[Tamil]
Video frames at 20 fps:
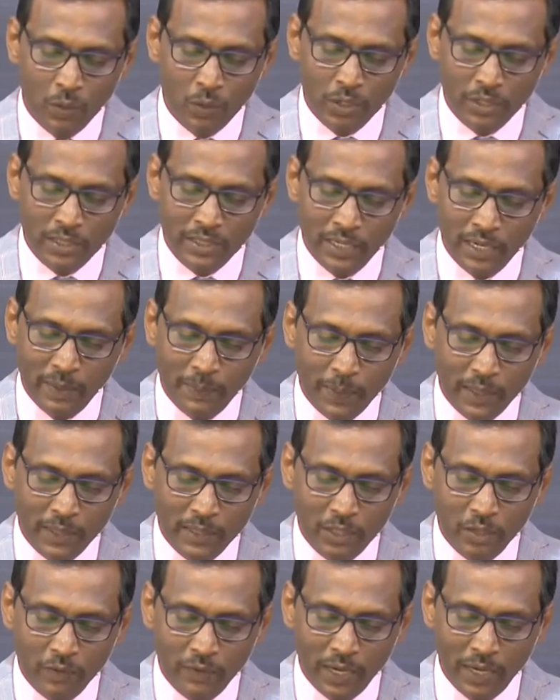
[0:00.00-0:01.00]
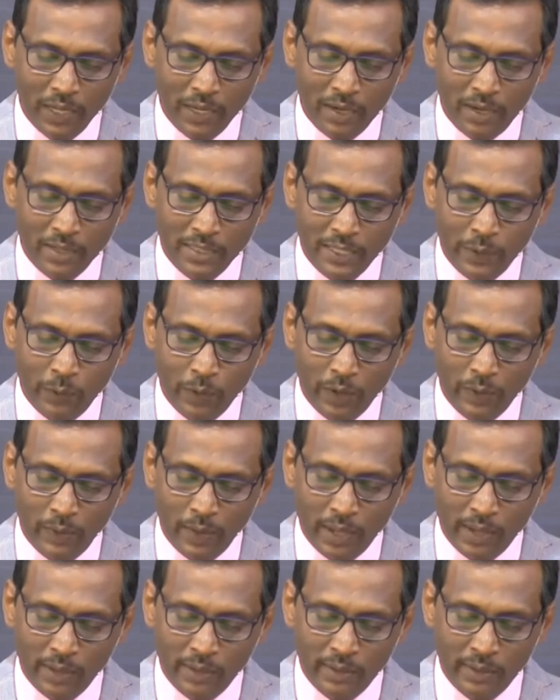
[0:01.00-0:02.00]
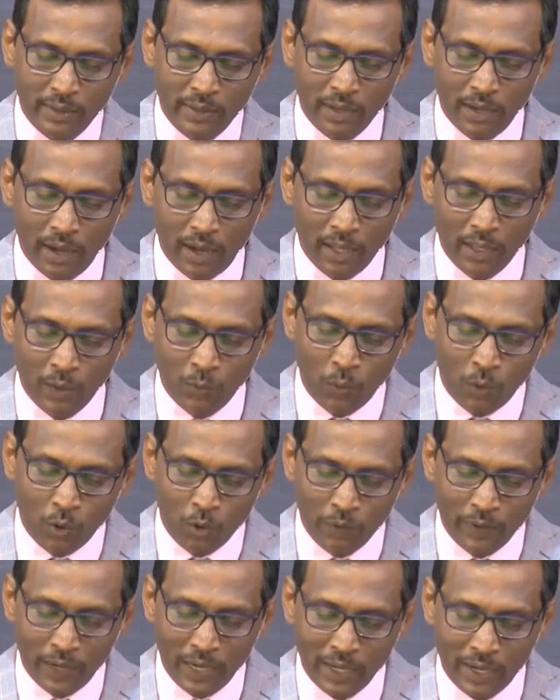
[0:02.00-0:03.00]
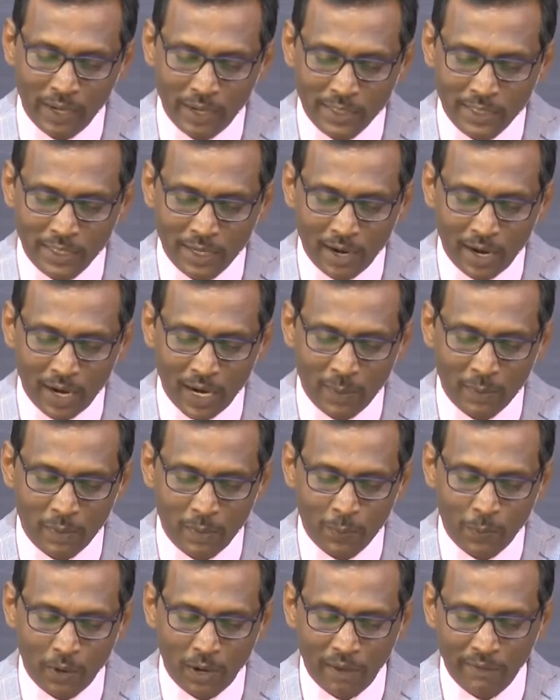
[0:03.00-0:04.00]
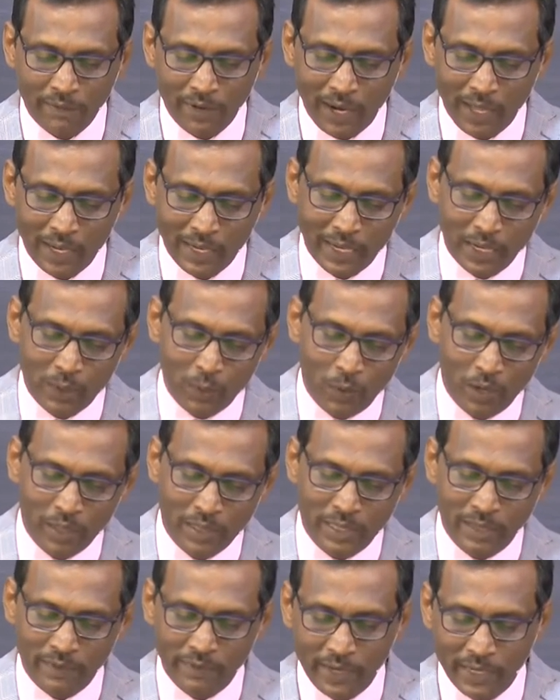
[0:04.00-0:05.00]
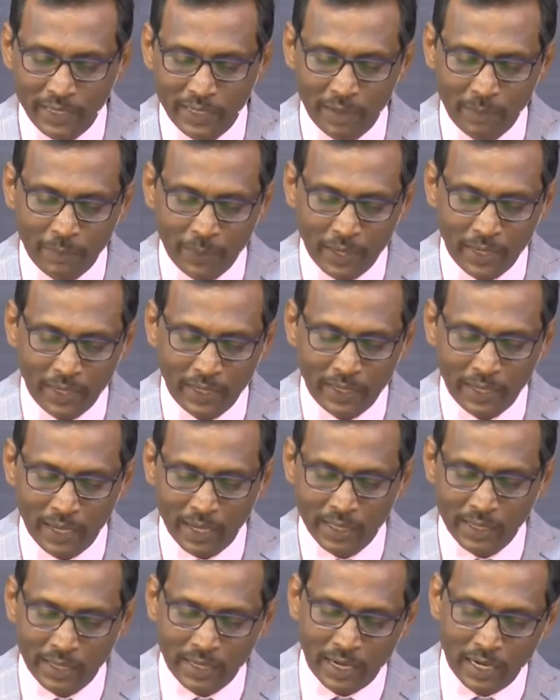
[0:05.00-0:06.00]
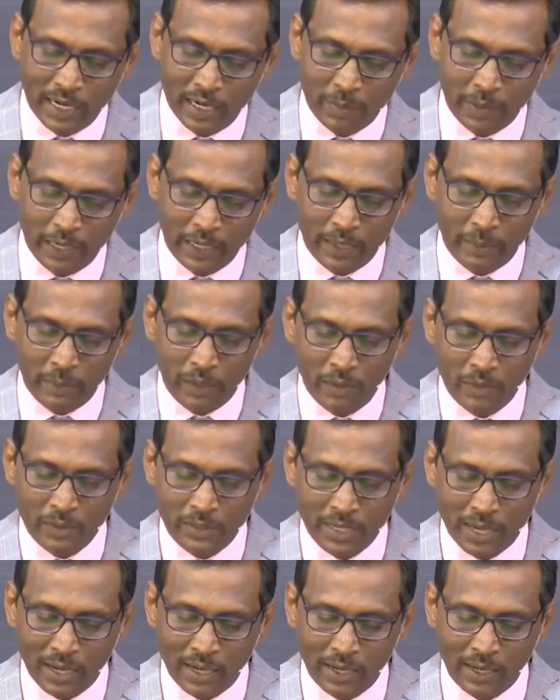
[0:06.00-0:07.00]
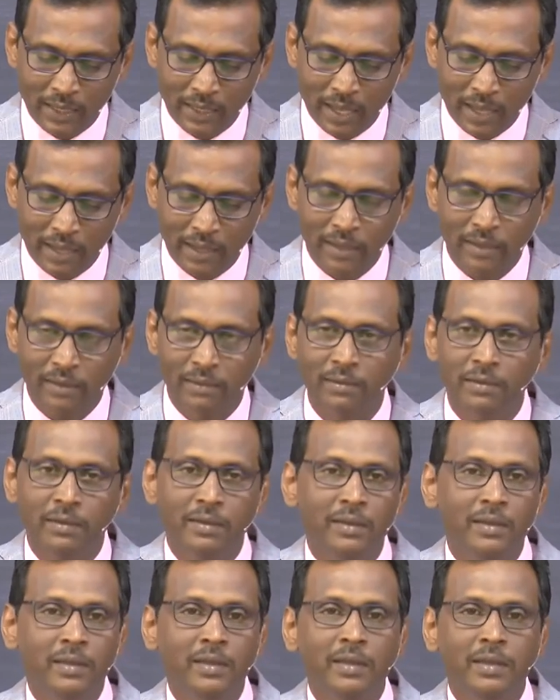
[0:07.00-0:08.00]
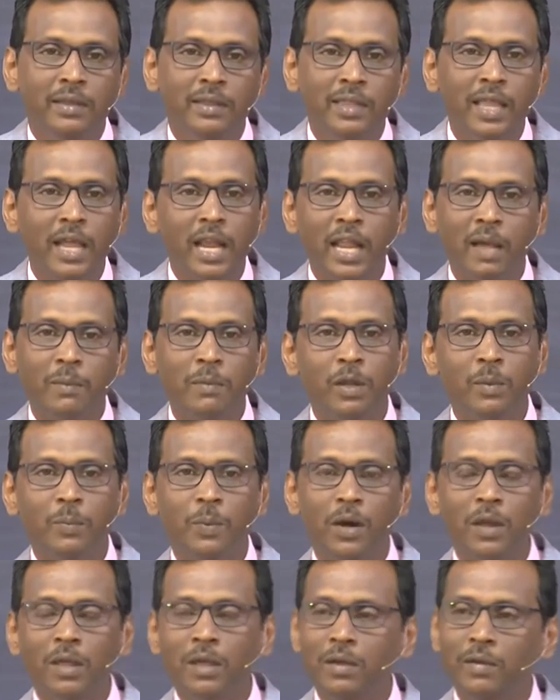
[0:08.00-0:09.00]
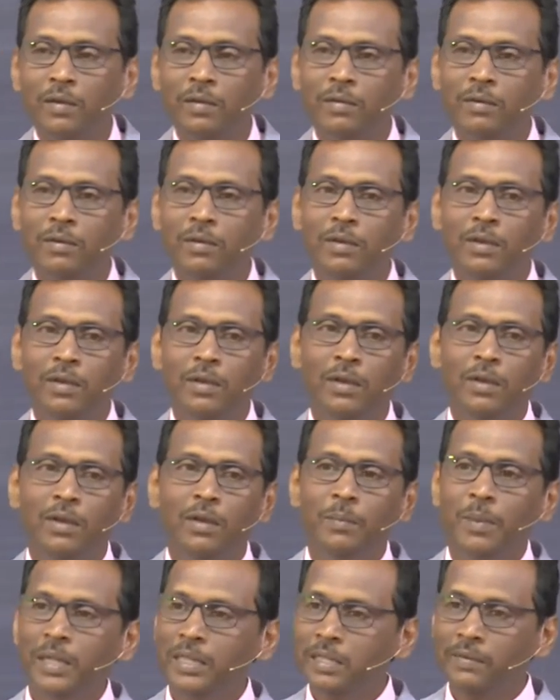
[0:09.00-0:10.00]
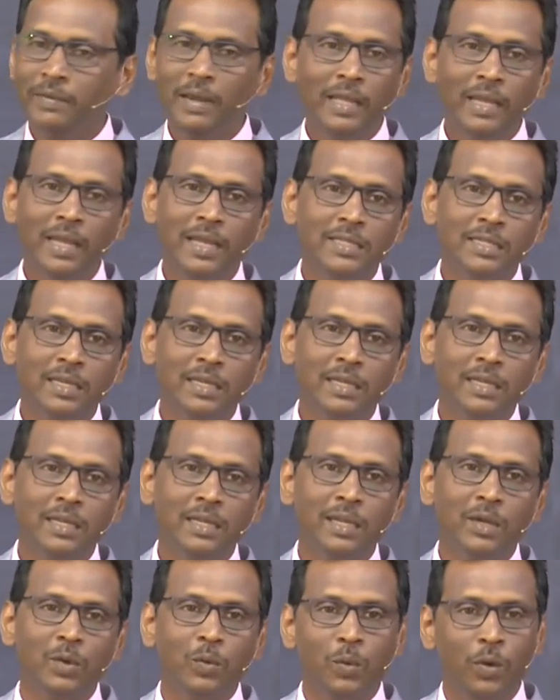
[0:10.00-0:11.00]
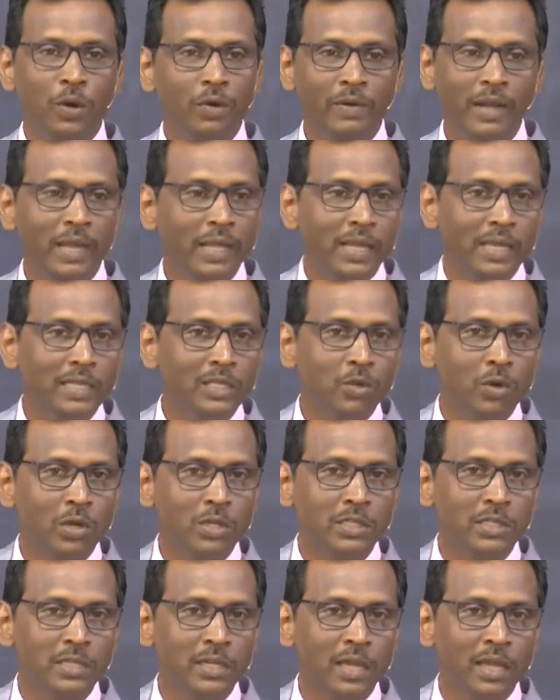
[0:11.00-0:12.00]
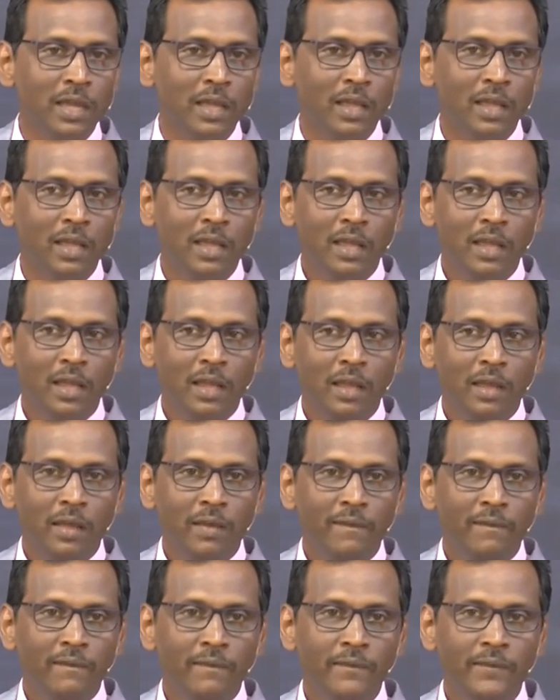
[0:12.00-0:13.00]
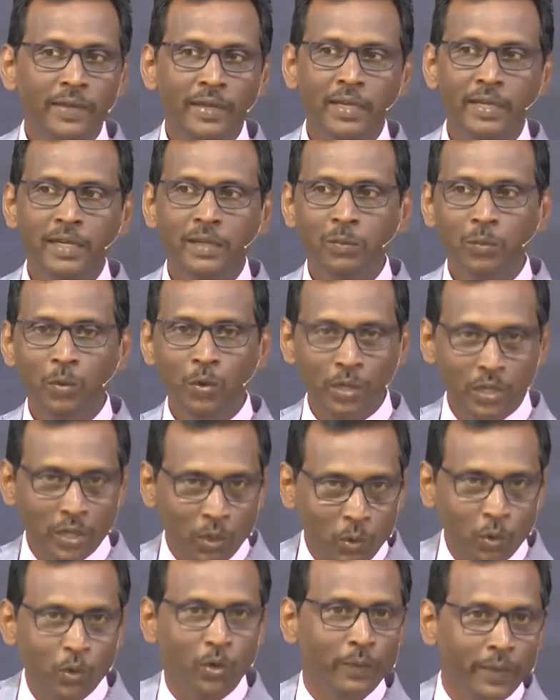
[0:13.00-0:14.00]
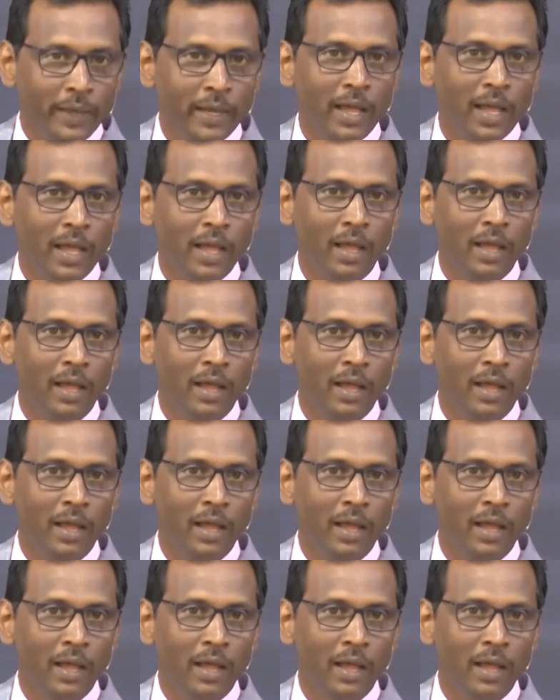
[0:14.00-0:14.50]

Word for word: ஒரு ஸ்திரீ பத்து வெள்ளிக்காசு உடையவளாக இருந்து அதில் ஒரு வெள்ளிக்காசு காணாமல் போனால் விளக்கை கொளுத்தி வீட்டை பெருக்கி அதை கண்டுபிடிக்கும் அளவும் ஜாக்கிரதையாகி தேனாமல் இருப்பாளோ பத்து வெள்ளிக்காசு இருக்குது ஒரு வெள்ளிக்காசு தொலைஞ்சுன்னா வீடு முழுக்க கூட்டுவீங்களா